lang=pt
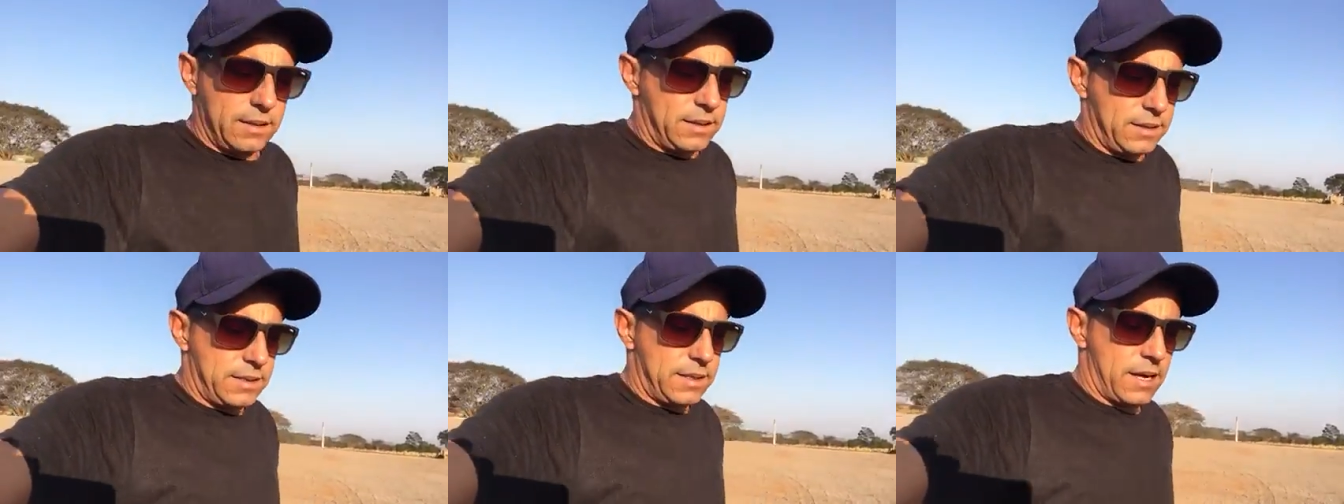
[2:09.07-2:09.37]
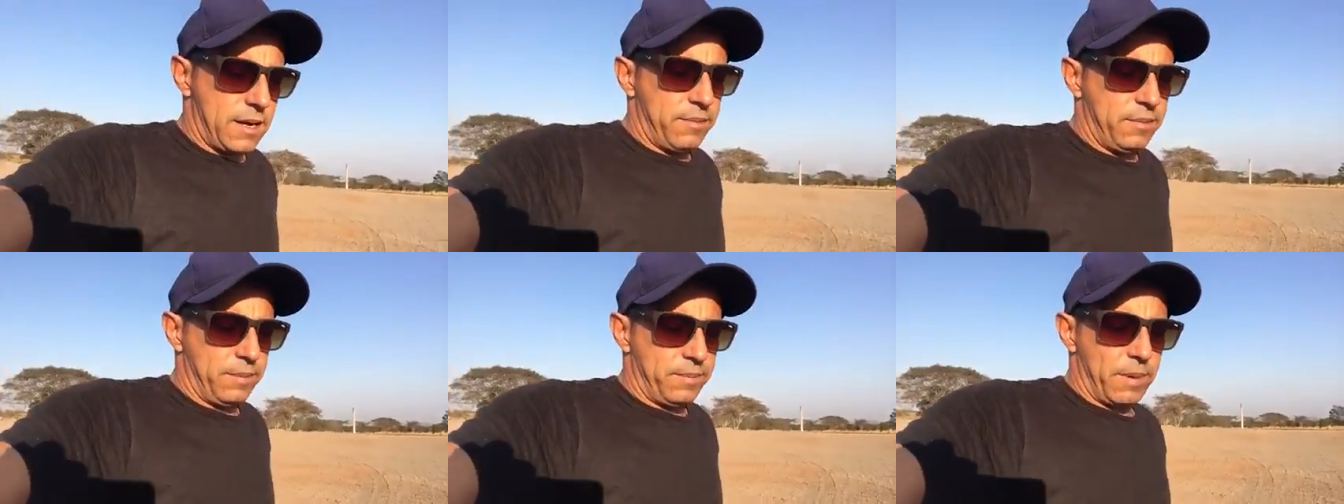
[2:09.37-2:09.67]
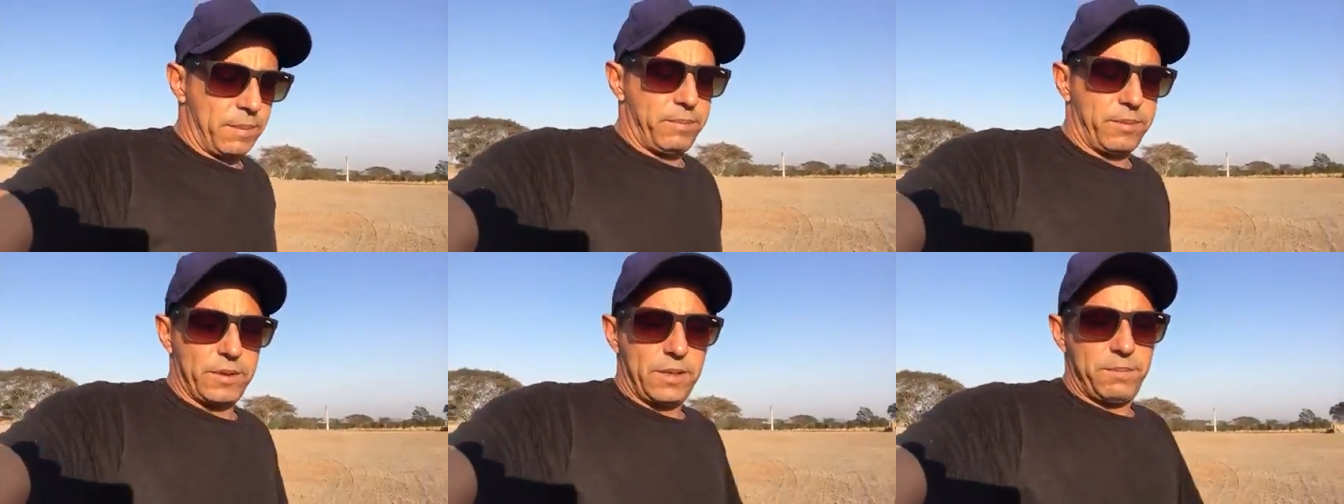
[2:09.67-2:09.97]
sabe?
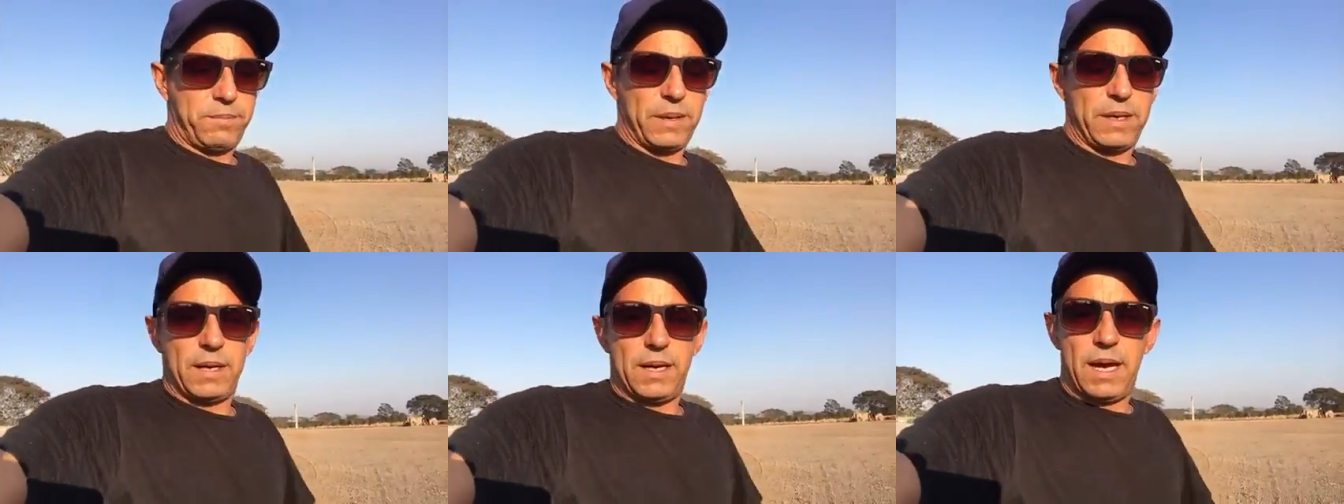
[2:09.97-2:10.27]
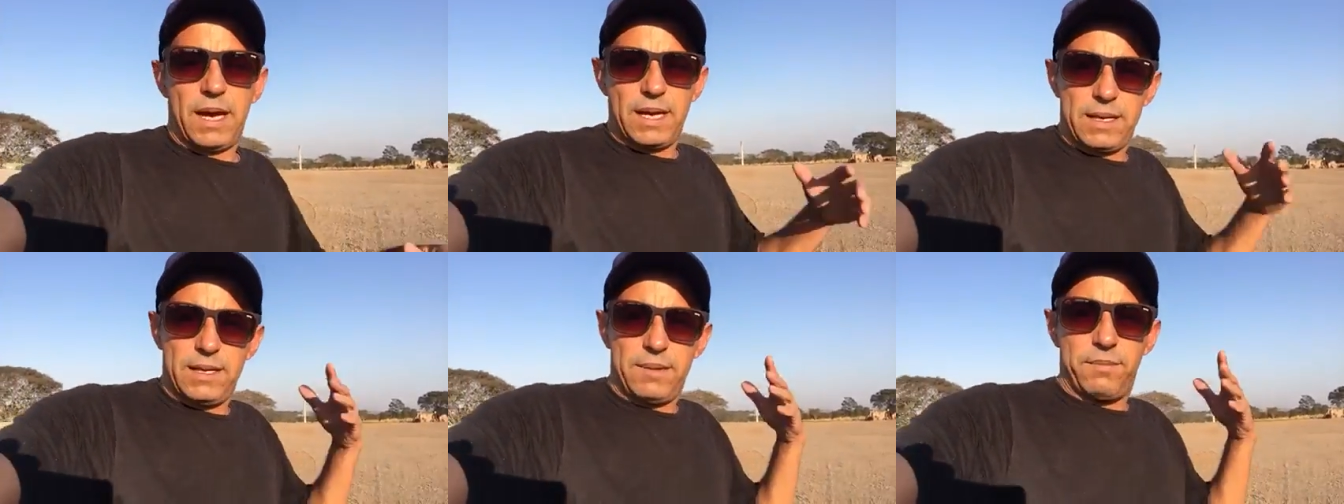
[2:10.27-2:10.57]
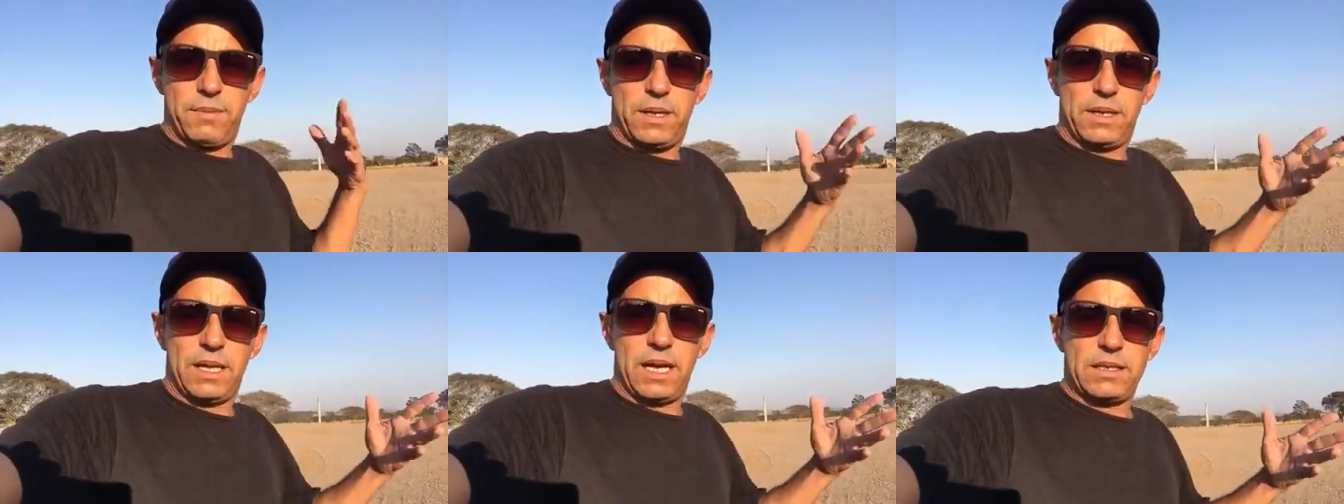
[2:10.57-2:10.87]
Para poder pegar e
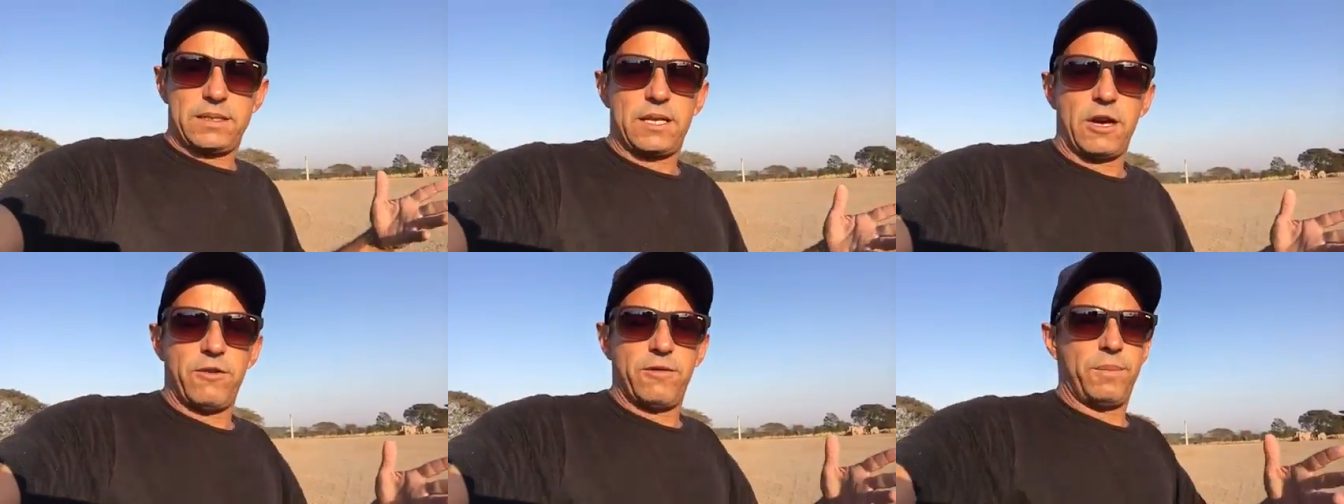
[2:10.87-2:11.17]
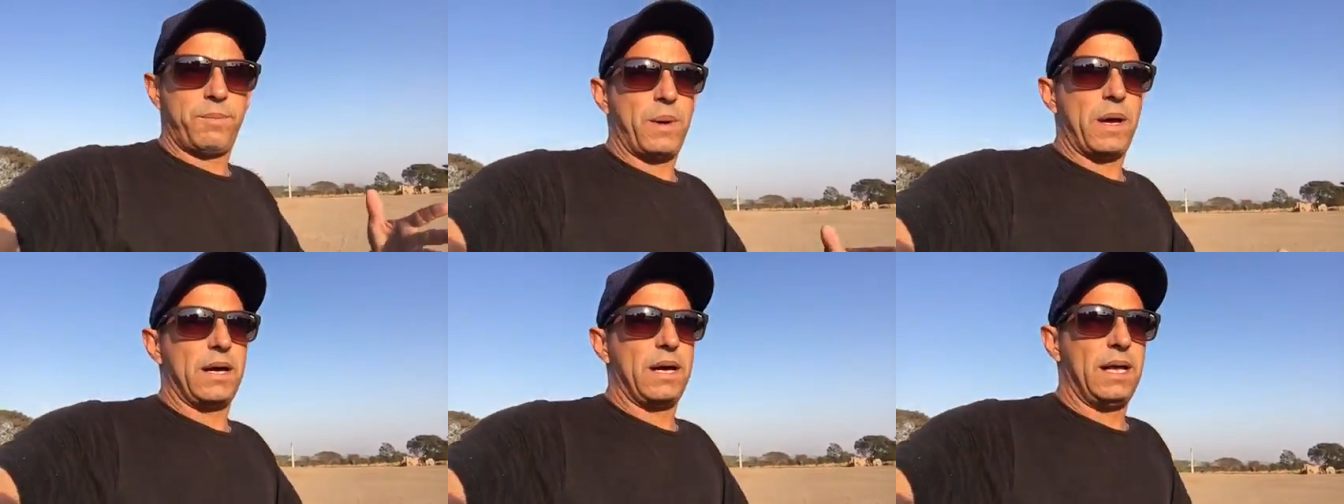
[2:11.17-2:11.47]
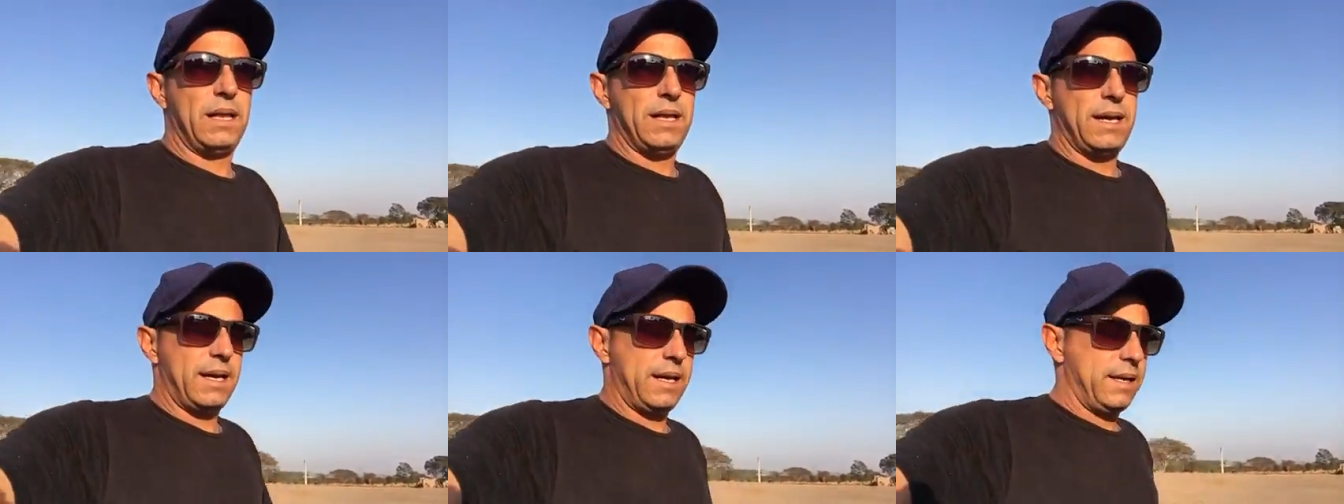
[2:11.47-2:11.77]
mandar salve pra
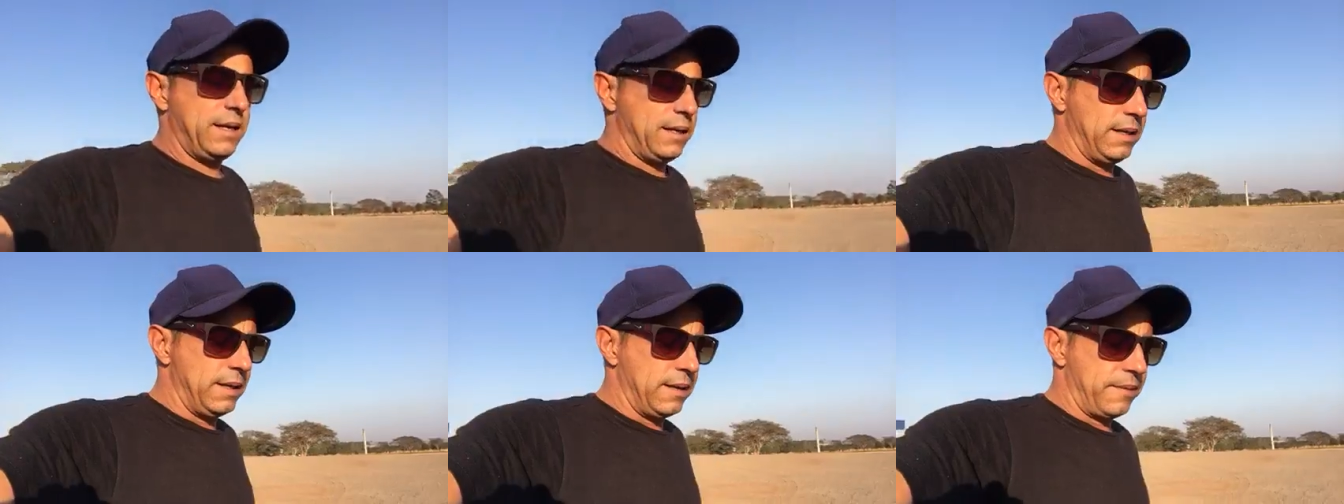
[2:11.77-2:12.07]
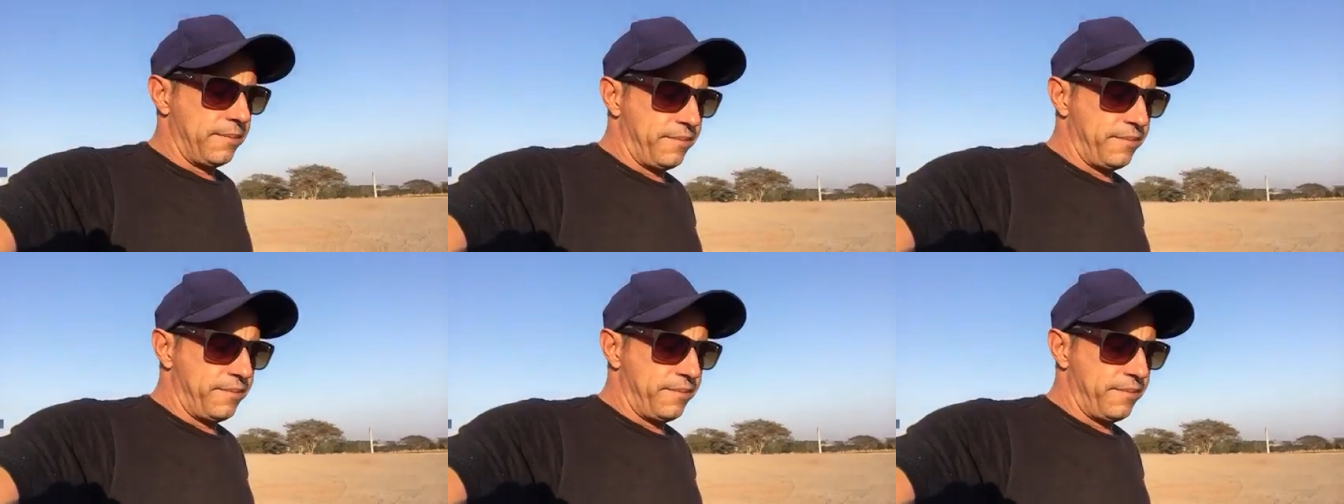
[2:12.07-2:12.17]
galera aí.